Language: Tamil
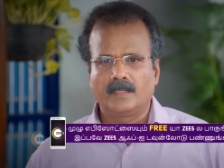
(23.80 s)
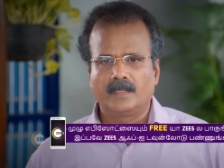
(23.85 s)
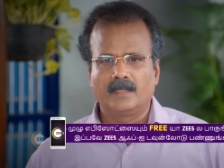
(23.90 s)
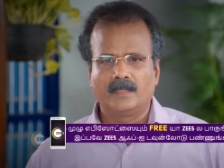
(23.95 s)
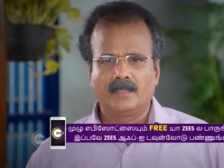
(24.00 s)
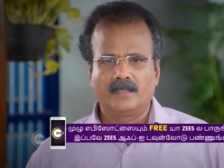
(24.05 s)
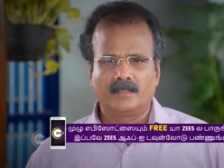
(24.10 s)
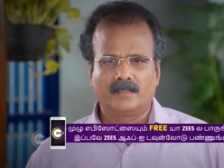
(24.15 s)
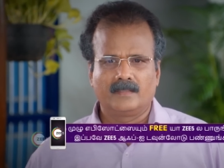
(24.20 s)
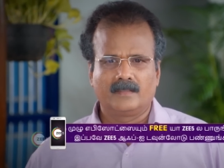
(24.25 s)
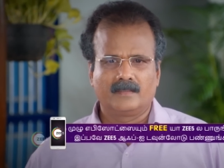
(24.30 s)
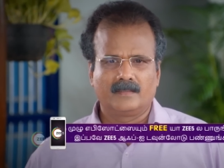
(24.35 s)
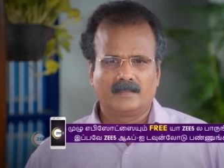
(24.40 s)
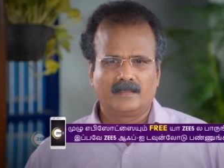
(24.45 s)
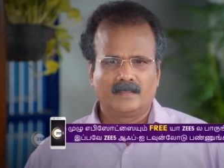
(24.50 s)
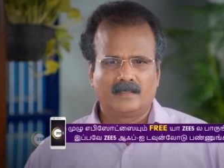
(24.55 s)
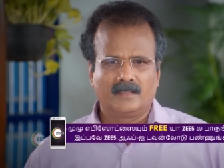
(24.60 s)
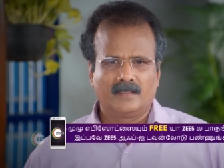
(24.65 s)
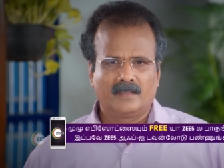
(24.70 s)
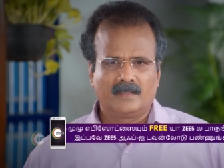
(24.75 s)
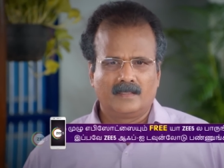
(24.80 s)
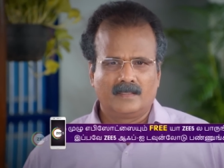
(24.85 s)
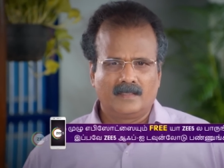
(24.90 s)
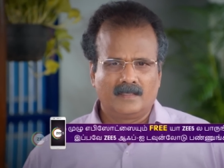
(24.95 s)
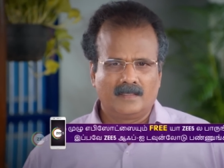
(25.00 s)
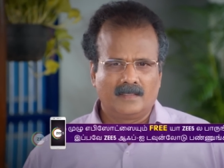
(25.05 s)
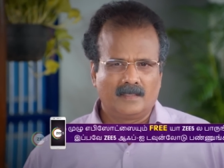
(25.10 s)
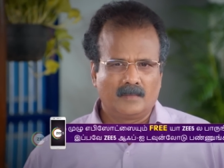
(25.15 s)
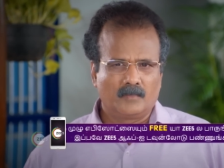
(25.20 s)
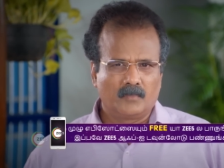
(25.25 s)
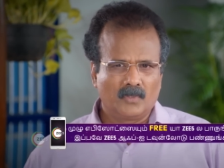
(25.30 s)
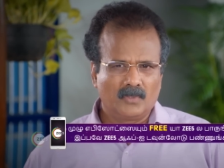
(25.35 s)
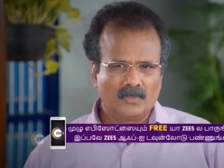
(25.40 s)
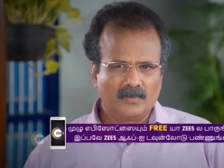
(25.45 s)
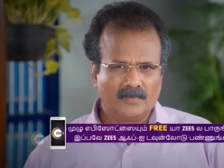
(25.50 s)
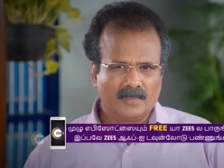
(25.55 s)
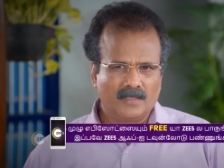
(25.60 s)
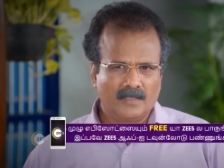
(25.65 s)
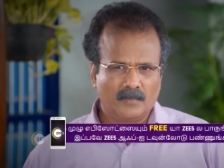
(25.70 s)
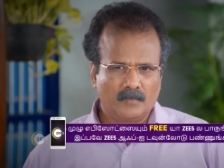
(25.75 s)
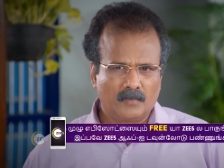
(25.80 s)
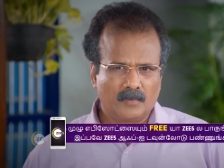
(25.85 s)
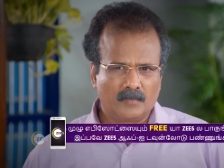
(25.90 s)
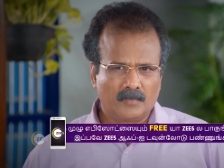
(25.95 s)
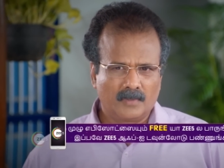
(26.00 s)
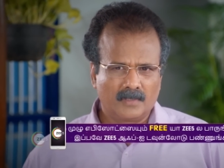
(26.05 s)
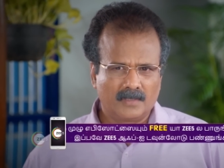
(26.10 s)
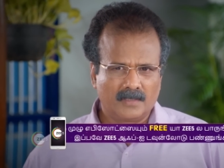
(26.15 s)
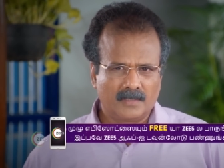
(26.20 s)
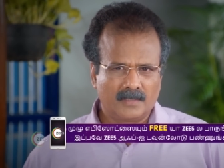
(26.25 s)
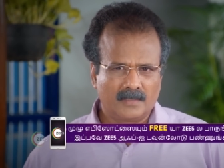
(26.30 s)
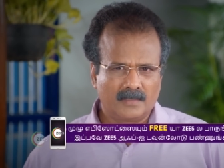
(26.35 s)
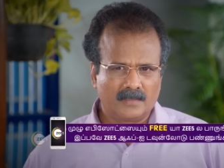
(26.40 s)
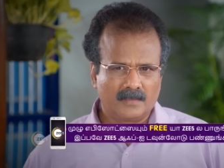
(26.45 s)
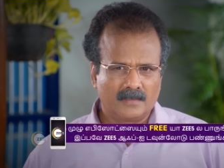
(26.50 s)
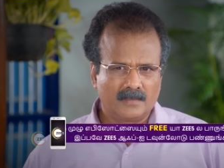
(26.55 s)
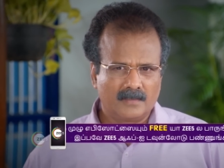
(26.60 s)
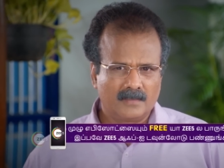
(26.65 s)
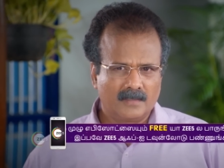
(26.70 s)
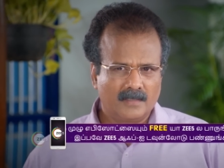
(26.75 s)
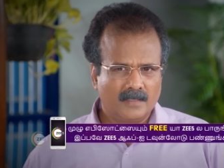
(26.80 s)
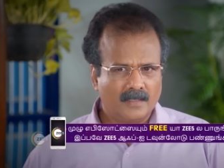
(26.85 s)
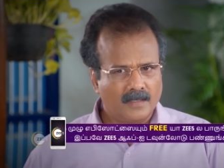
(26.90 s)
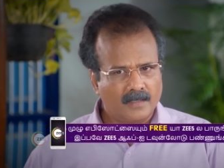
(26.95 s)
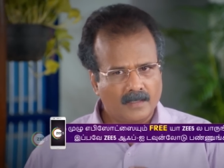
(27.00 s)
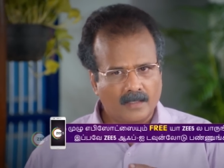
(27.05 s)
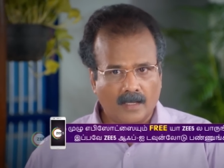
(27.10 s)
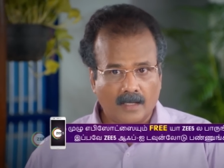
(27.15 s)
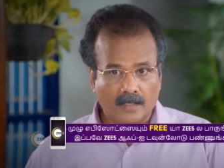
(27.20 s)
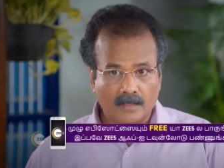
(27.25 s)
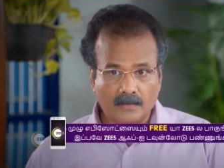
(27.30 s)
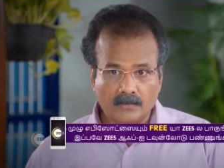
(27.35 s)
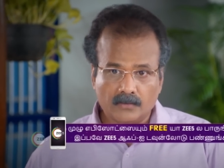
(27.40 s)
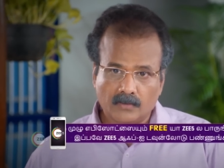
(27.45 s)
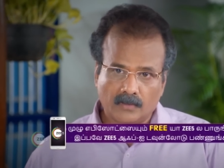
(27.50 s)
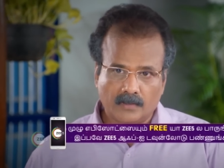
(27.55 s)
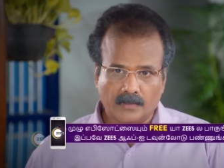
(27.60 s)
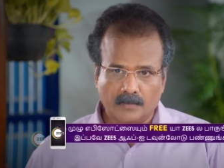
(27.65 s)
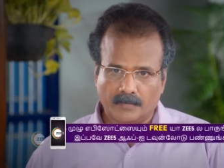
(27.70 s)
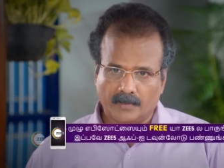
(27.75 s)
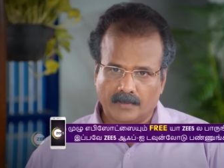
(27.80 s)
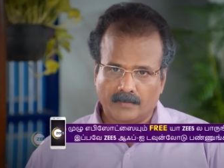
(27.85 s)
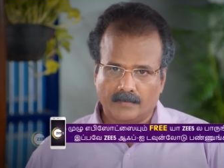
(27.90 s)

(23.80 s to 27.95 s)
இல்ல எப்பவும் வெளியில போகும்போது நானே சொல்லிட்டு